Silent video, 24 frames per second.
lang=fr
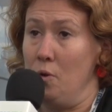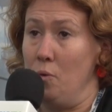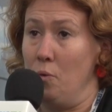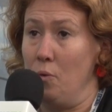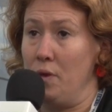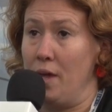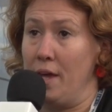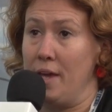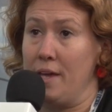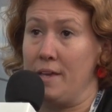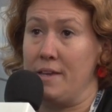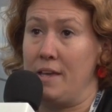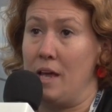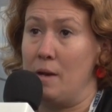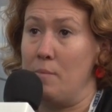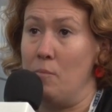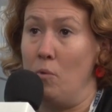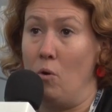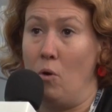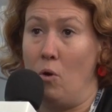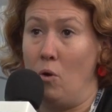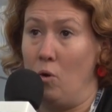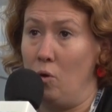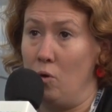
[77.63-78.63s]
on a
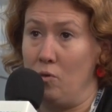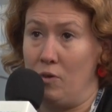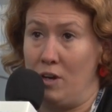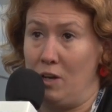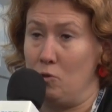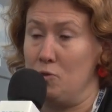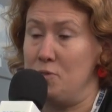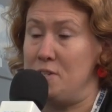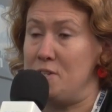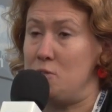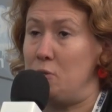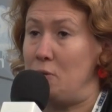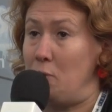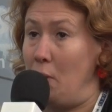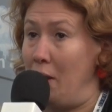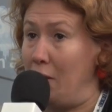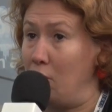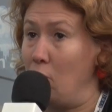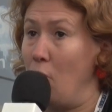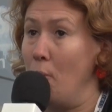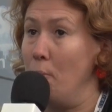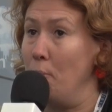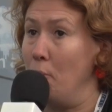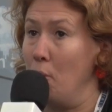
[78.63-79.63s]
également, voilà, utilise de
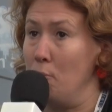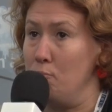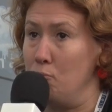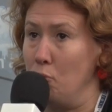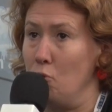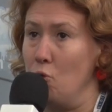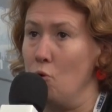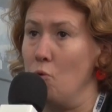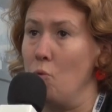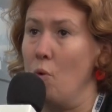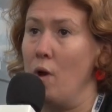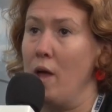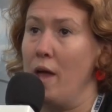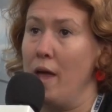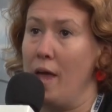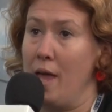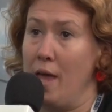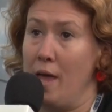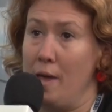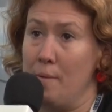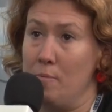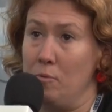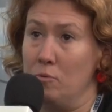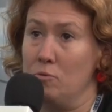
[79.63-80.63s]
l'Arcopol pour le
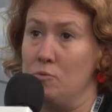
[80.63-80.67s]
web.